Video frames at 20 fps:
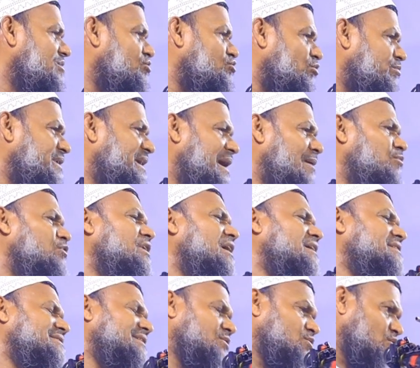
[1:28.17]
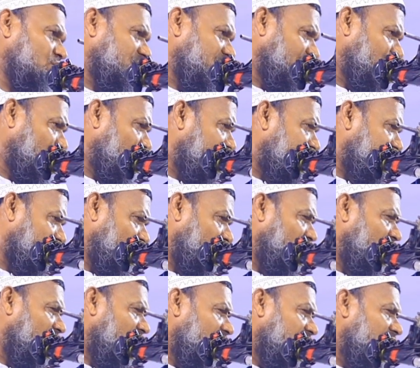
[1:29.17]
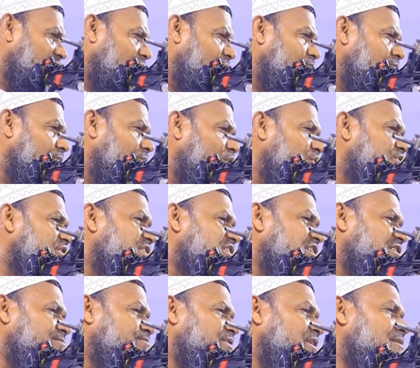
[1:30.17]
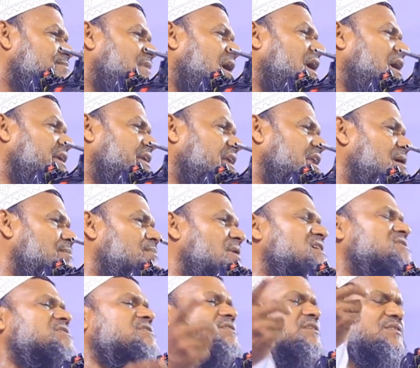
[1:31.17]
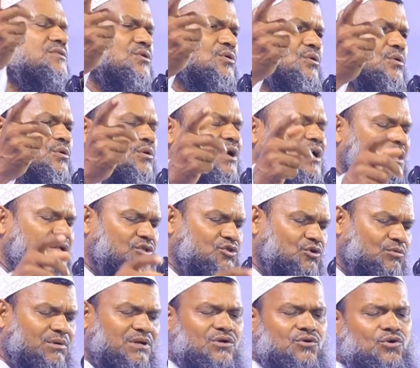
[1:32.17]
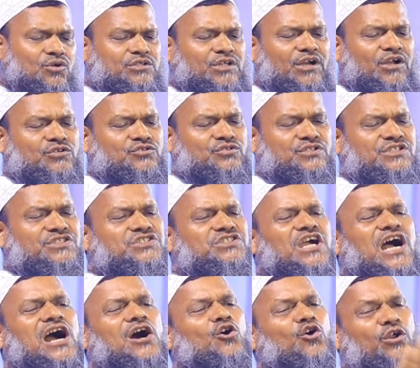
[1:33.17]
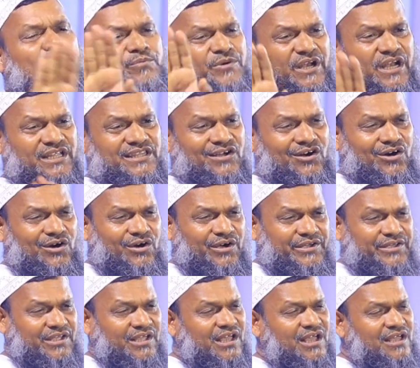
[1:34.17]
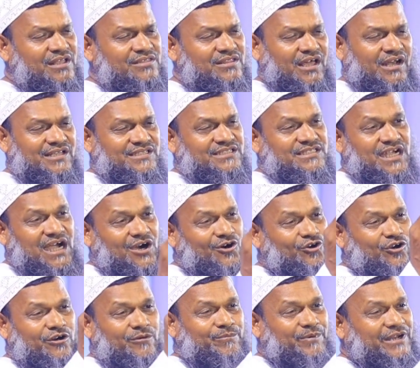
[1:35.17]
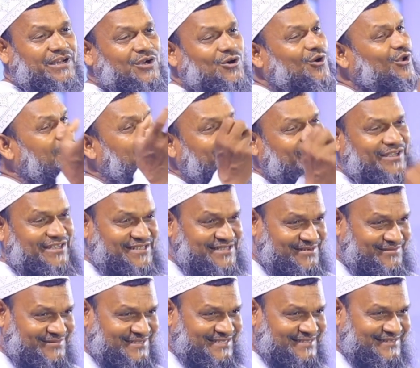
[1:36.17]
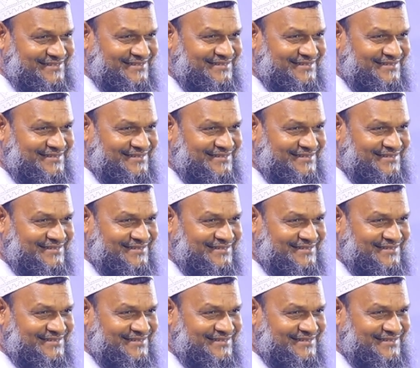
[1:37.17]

তুমি এমন একটা কথা বলেছ লা ফিল বাহার এলা মাঝে যাত তোমার কথাটা যদি সাগরে ফেলে দেওয়া হয় তাহলে সাগরের পানি ঘোলা হয়ে যাবে